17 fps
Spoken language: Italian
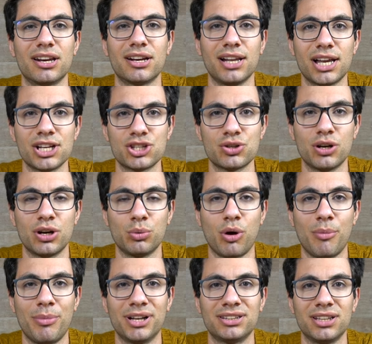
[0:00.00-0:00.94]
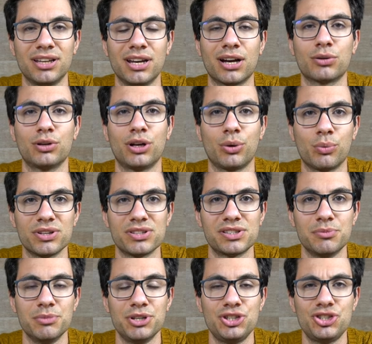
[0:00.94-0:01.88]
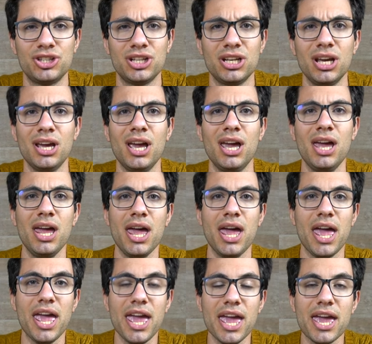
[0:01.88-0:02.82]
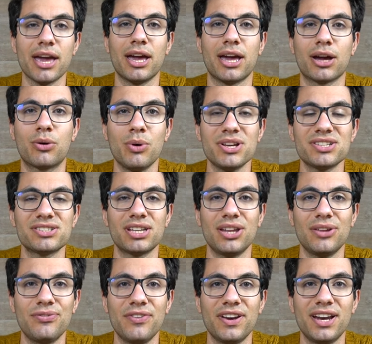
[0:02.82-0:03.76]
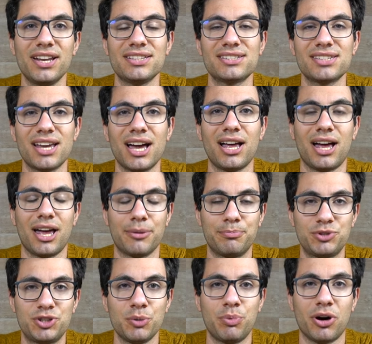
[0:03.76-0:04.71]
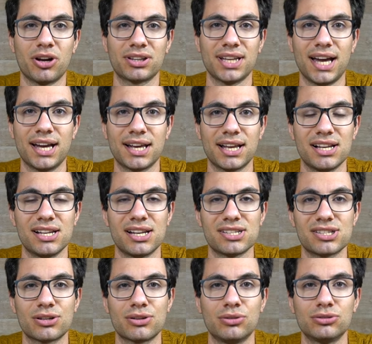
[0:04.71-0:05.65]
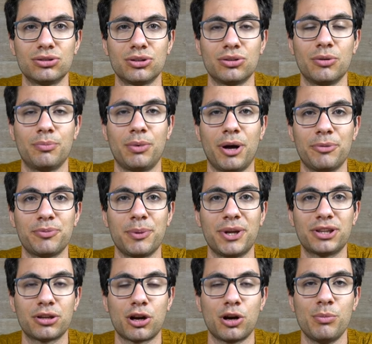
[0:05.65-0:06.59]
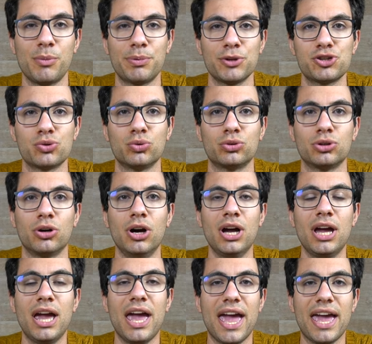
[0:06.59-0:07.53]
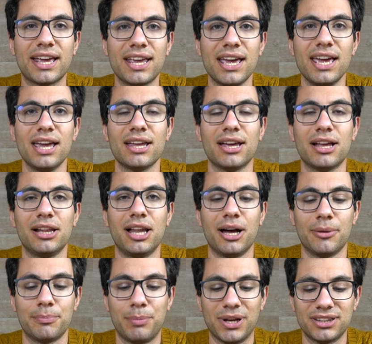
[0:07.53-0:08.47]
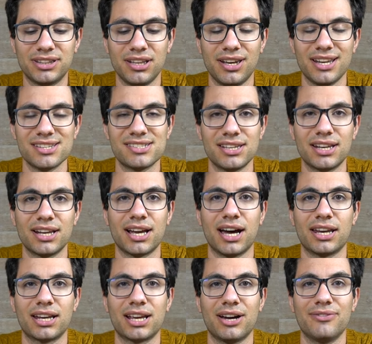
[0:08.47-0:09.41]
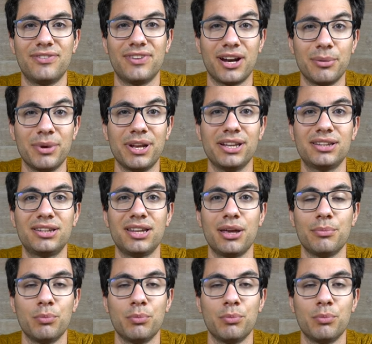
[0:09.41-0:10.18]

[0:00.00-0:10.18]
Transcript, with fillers: rilasci una nuova batteria con la USB-C e eh, questa differenza eh, ci porta anche al secondo boh, aspetto che non mi è piaciuto è che eh, la batteria si ricarica veramente